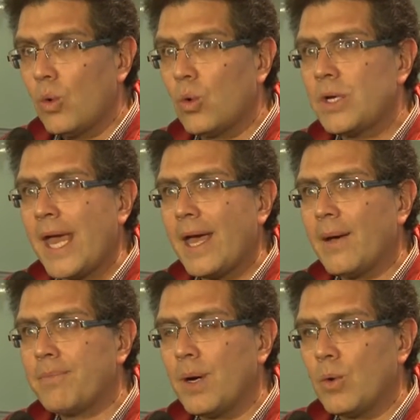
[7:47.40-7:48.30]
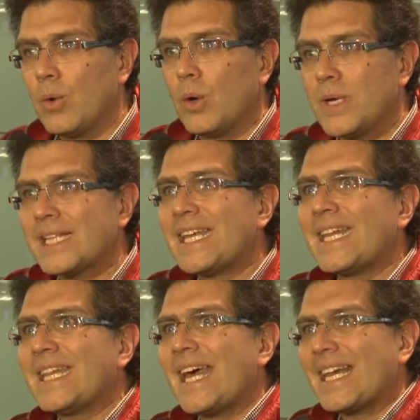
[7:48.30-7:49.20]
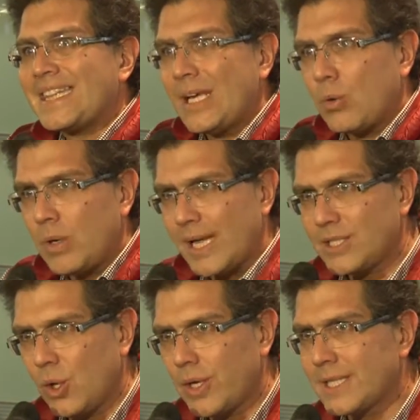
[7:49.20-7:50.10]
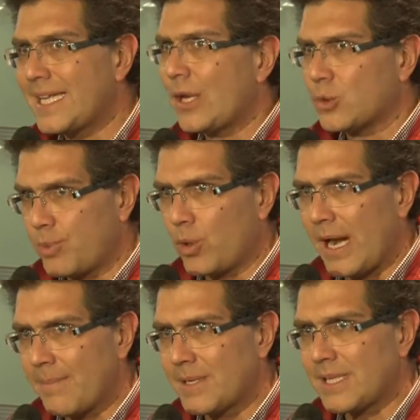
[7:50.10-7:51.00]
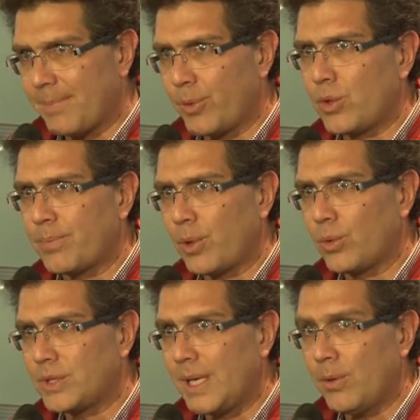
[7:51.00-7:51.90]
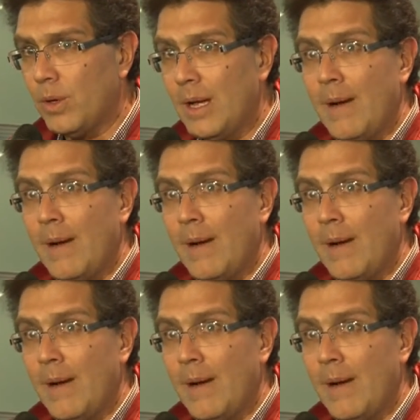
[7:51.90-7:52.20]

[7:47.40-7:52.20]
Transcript: una, eh, una, serie de articulaciones de los programas de apoyo productivo